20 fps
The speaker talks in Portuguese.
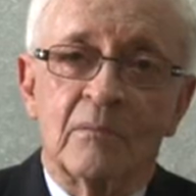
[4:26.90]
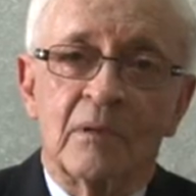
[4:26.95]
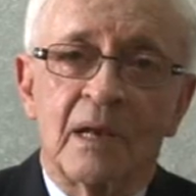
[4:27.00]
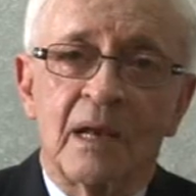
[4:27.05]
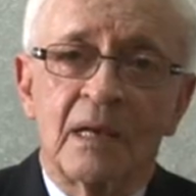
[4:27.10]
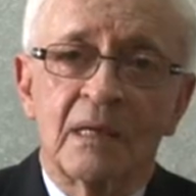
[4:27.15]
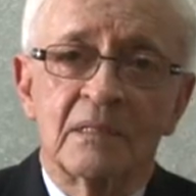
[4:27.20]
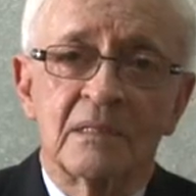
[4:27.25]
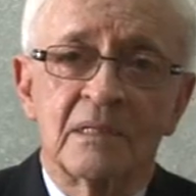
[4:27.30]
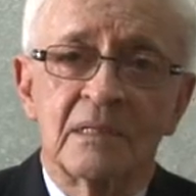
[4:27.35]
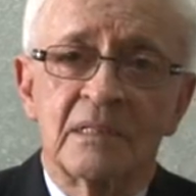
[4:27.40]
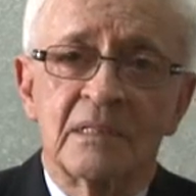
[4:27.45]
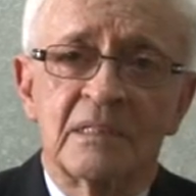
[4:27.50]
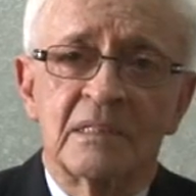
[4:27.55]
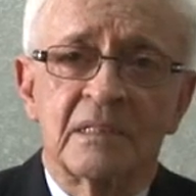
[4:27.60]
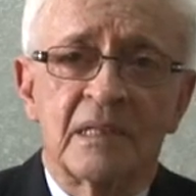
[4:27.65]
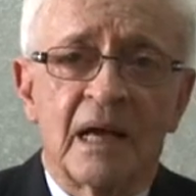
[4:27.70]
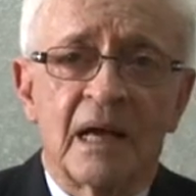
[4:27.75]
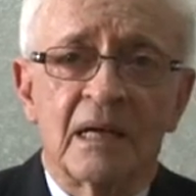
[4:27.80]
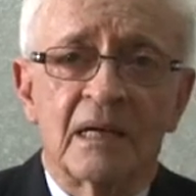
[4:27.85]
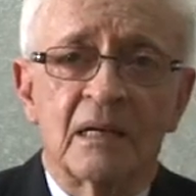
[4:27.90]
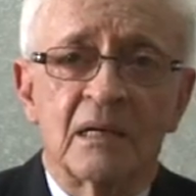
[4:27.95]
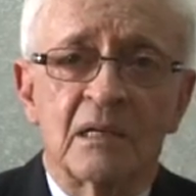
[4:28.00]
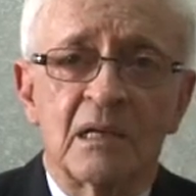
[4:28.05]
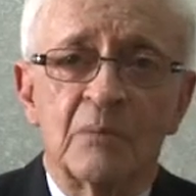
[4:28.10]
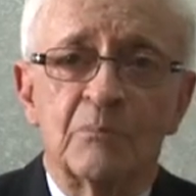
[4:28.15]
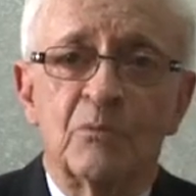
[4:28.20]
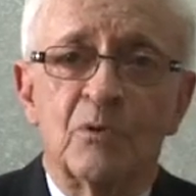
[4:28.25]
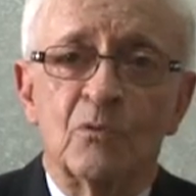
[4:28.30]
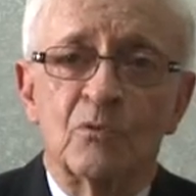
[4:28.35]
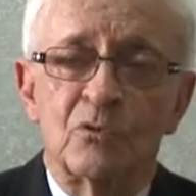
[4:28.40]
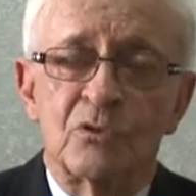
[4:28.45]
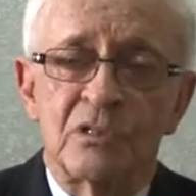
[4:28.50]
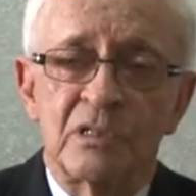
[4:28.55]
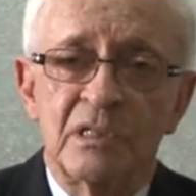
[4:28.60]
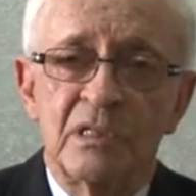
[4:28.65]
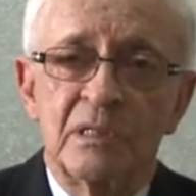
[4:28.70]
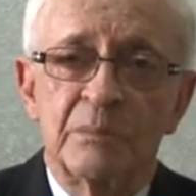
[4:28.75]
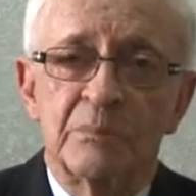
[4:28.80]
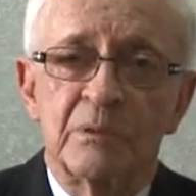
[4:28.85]
Lá se destaca aquele povo
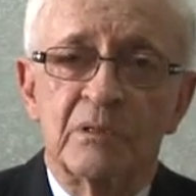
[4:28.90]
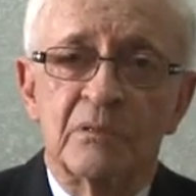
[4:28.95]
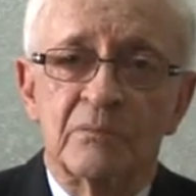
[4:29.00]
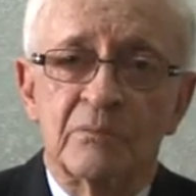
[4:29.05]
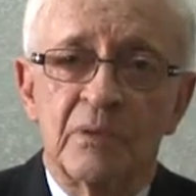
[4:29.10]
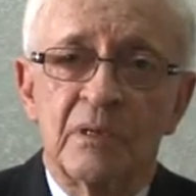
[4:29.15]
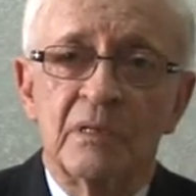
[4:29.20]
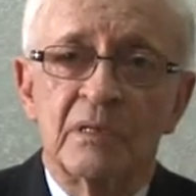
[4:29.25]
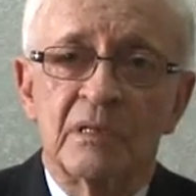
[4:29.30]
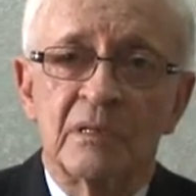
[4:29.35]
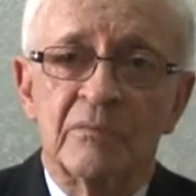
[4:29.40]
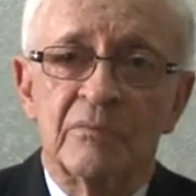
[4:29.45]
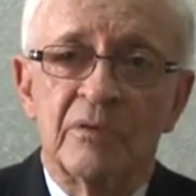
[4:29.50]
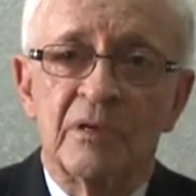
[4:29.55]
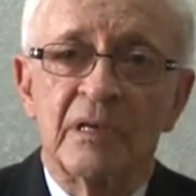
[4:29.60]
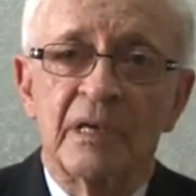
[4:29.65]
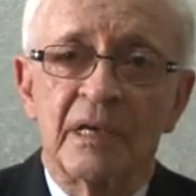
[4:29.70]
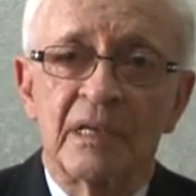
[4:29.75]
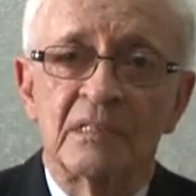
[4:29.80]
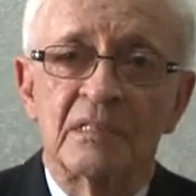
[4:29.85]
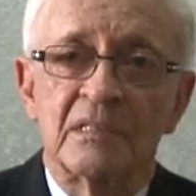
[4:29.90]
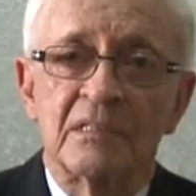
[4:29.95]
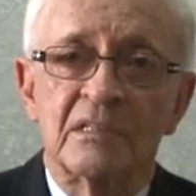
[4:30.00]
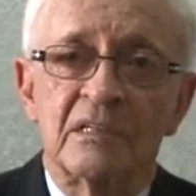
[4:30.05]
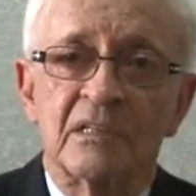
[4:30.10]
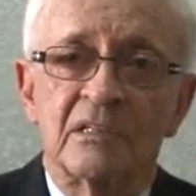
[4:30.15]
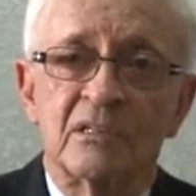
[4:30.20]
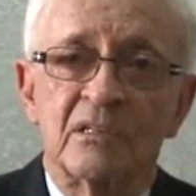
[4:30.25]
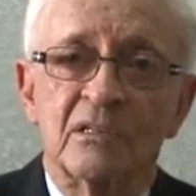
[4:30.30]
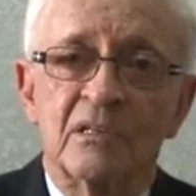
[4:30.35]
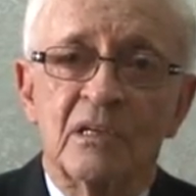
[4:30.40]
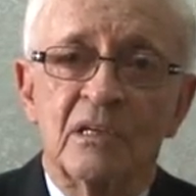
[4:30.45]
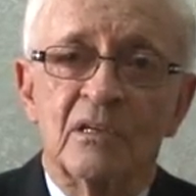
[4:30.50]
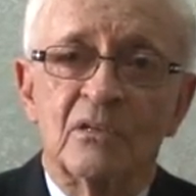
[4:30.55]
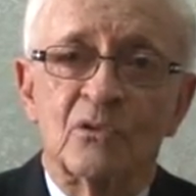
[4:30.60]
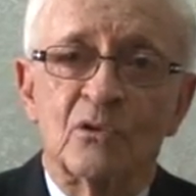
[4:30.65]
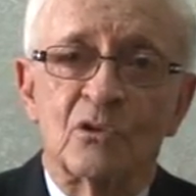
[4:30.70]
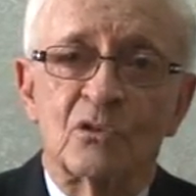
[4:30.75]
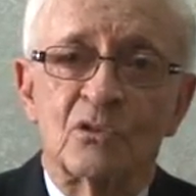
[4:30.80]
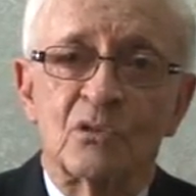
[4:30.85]
simples, vem, que vem, reza diante de
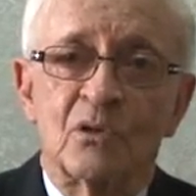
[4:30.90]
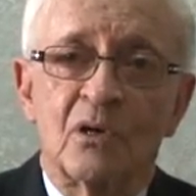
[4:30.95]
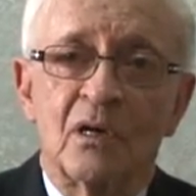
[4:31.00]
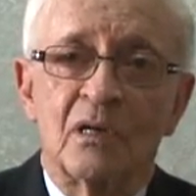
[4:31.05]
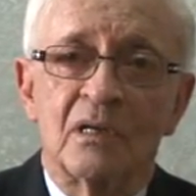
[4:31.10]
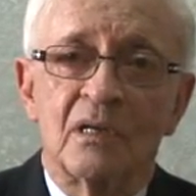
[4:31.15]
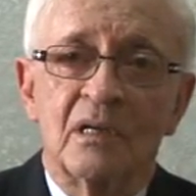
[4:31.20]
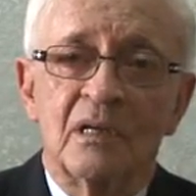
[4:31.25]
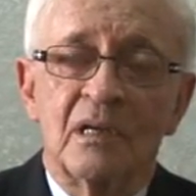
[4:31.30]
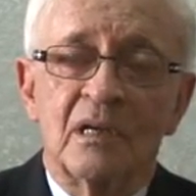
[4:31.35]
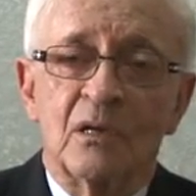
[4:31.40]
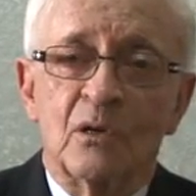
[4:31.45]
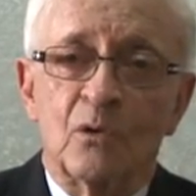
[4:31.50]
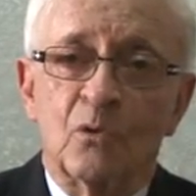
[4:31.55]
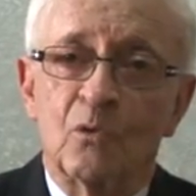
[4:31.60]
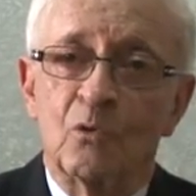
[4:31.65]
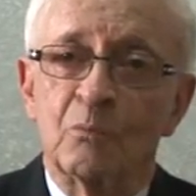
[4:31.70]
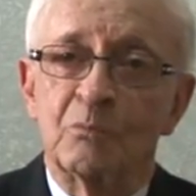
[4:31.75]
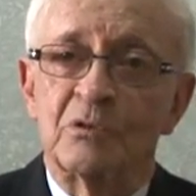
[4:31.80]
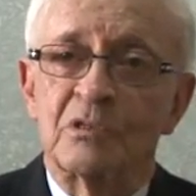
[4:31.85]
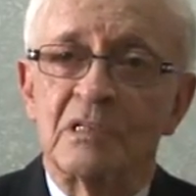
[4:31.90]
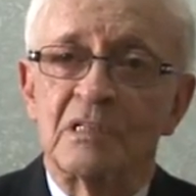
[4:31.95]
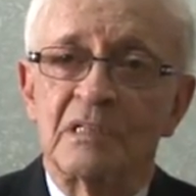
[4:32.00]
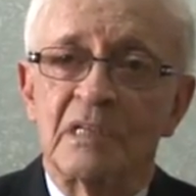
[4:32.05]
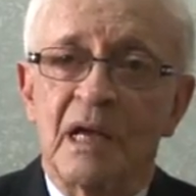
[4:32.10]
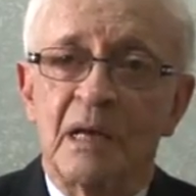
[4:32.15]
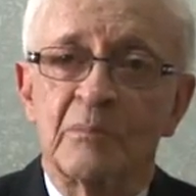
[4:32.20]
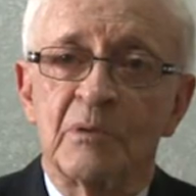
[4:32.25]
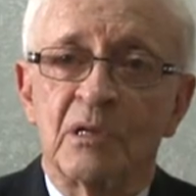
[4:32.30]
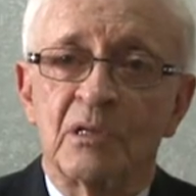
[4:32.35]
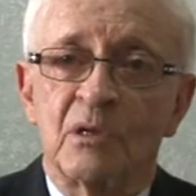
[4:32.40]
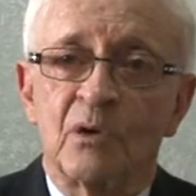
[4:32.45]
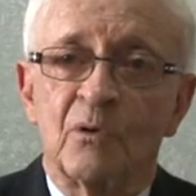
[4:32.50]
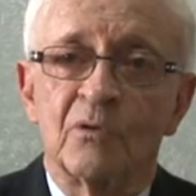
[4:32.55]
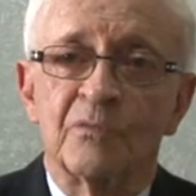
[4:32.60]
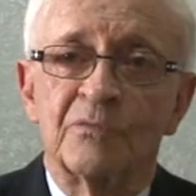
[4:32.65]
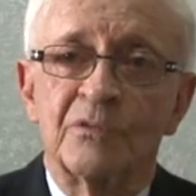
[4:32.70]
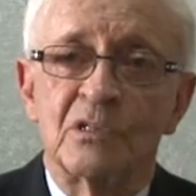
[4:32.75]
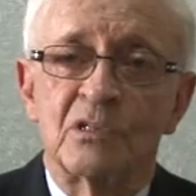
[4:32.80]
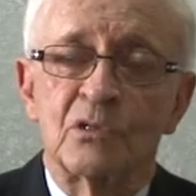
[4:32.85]
Nossa Senhora. Grupos que sabem até o
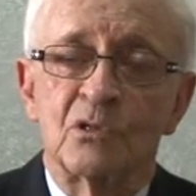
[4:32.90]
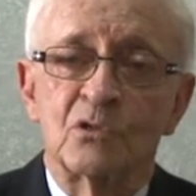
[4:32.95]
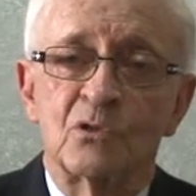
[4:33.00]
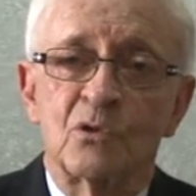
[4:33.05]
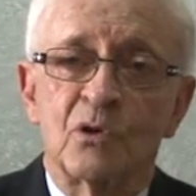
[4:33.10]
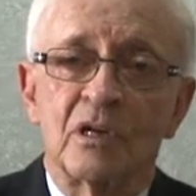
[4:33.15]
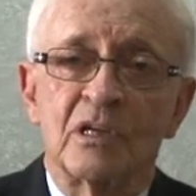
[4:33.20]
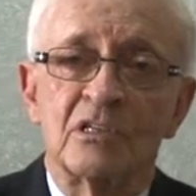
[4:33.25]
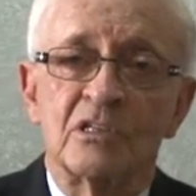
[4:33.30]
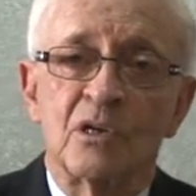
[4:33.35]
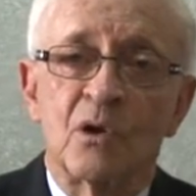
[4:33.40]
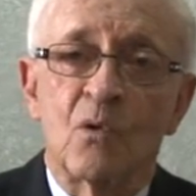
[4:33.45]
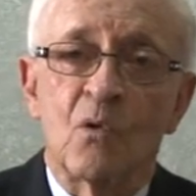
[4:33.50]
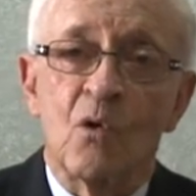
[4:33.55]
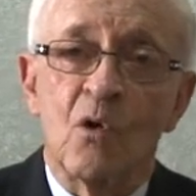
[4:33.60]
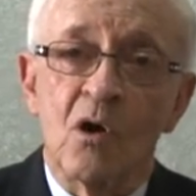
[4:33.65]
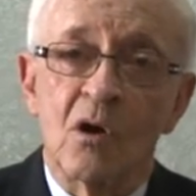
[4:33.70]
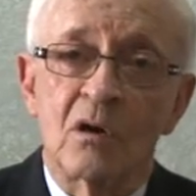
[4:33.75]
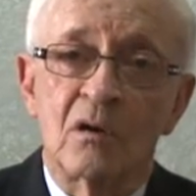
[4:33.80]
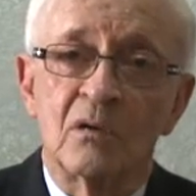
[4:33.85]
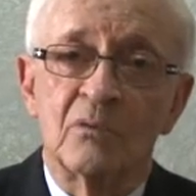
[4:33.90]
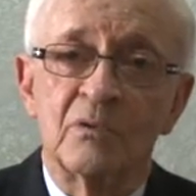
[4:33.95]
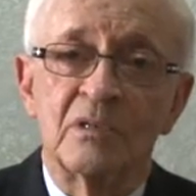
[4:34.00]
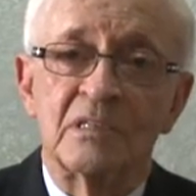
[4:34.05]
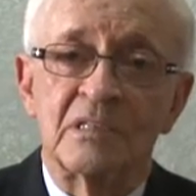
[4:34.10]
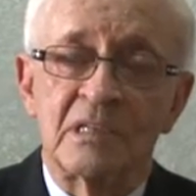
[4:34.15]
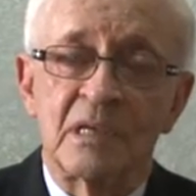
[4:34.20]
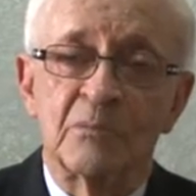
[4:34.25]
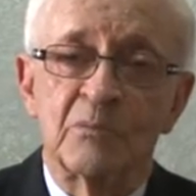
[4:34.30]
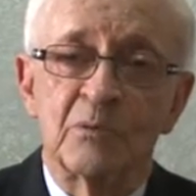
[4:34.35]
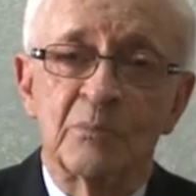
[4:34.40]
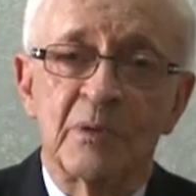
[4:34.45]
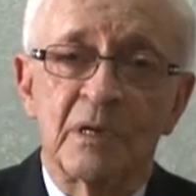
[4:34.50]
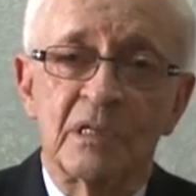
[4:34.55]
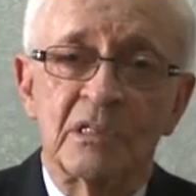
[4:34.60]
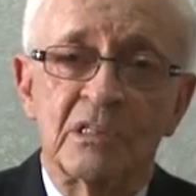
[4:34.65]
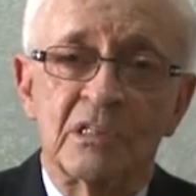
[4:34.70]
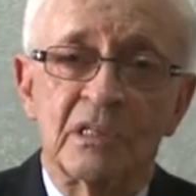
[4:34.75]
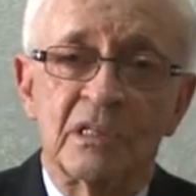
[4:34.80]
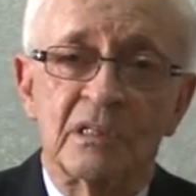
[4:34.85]
ofício Nossa Senhora de cor, um exemplo
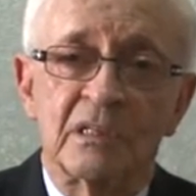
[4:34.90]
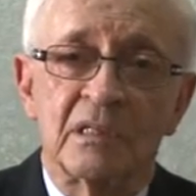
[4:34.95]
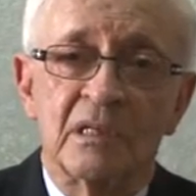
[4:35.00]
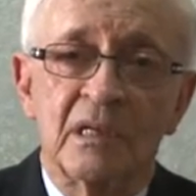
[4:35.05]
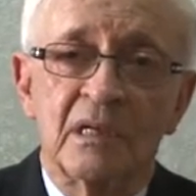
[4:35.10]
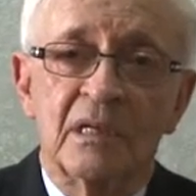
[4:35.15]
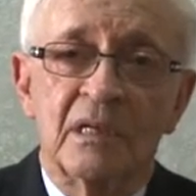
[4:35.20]
para a gente.